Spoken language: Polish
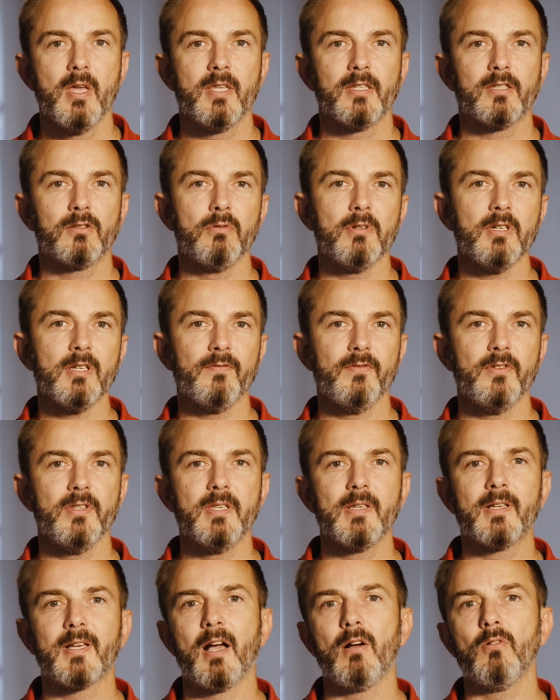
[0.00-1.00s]
z których
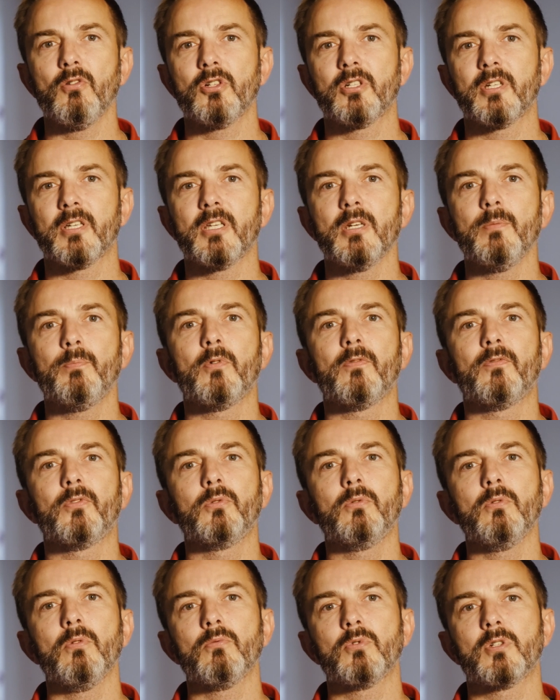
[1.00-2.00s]
wynikało, że gry
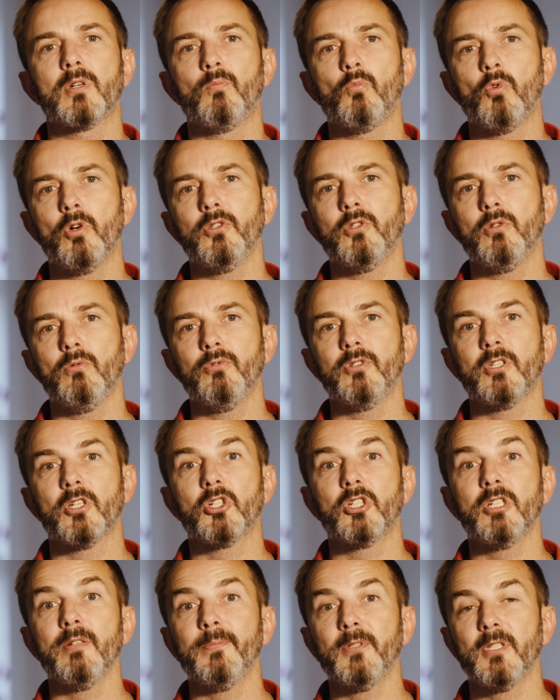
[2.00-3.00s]
powodują, że młodzi ludzie
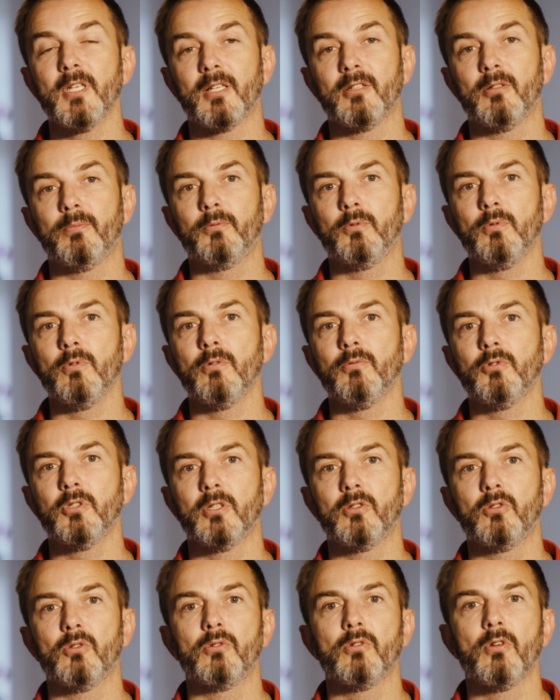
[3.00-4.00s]
szybciej adaptują
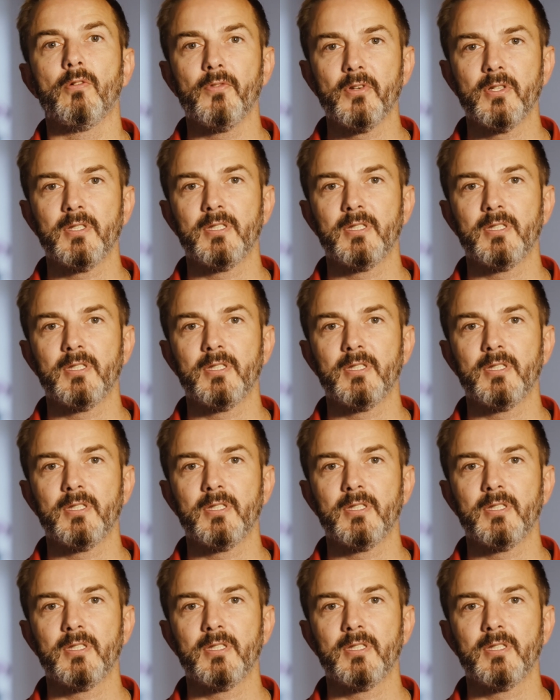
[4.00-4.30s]
się do nowych